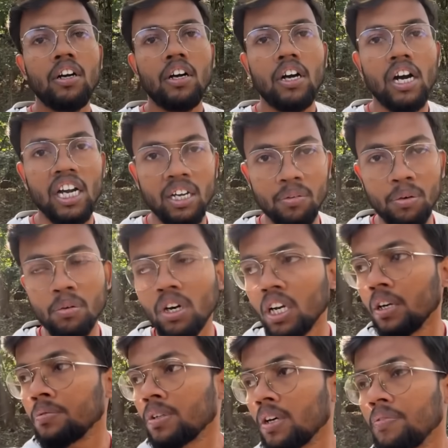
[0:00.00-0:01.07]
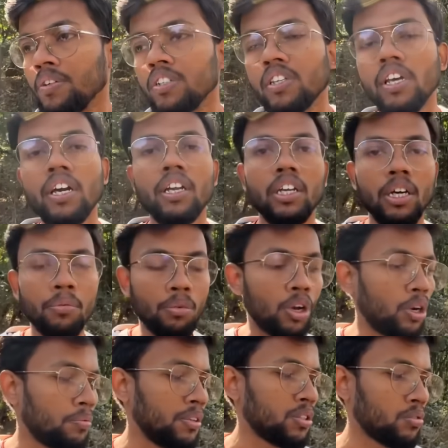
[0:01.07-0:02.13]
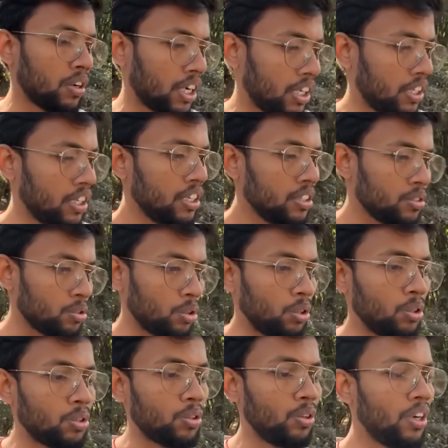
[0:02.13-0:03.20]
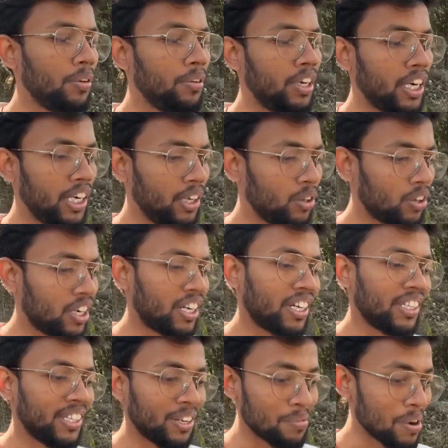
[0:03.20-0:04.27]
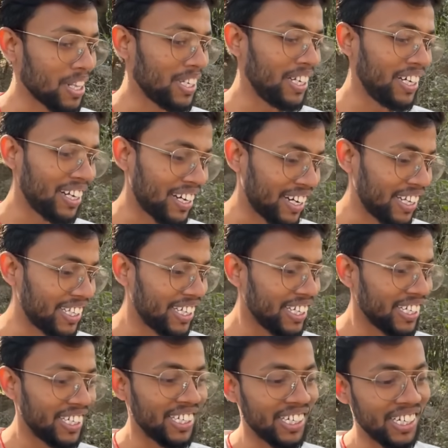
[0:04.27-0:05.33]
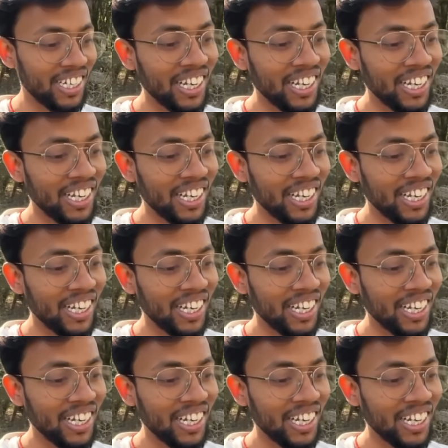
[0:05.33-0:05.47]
हाय एवरीवन आप सबका फिर से एक नए ब्लॉग पे स्वागत है सो दोस्तों अभी रेडी होकर के धनबाद निकल रहे थे ठीक है